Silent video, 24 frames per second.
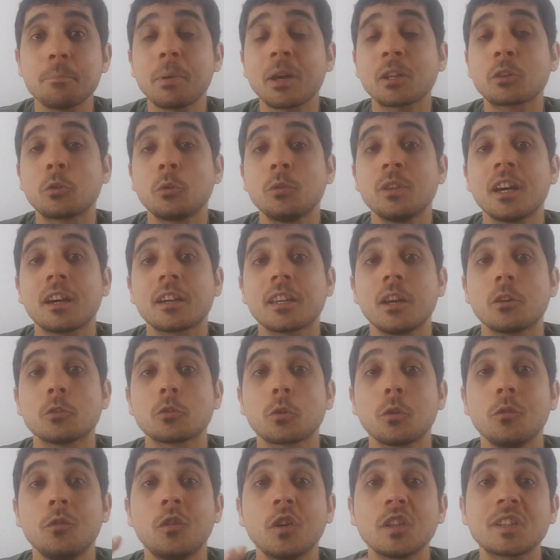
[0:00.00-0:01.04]
partenariats
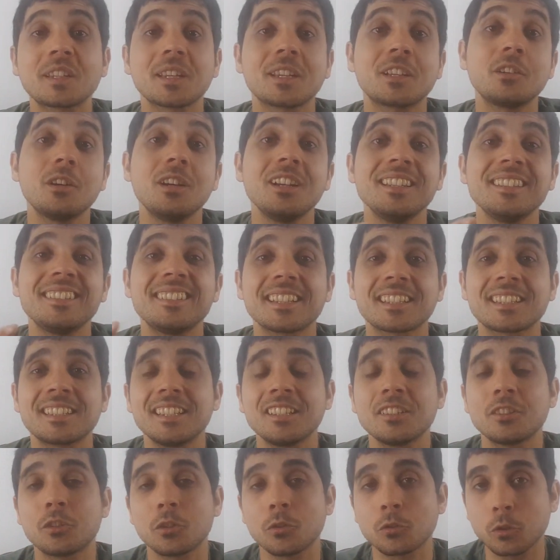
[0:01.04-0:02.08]
entre votre école et
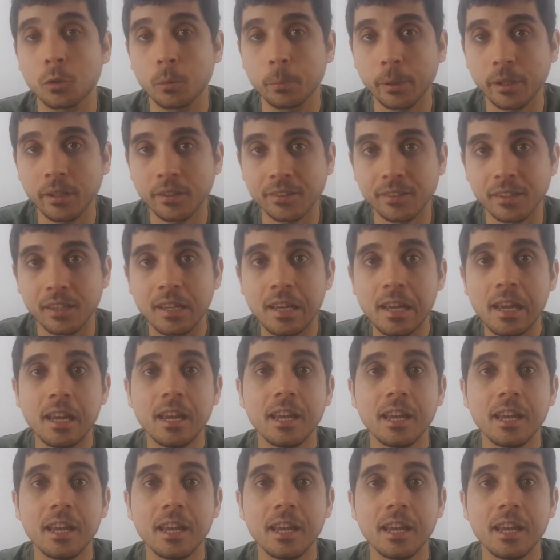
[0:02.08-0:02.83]
certaines entreprises.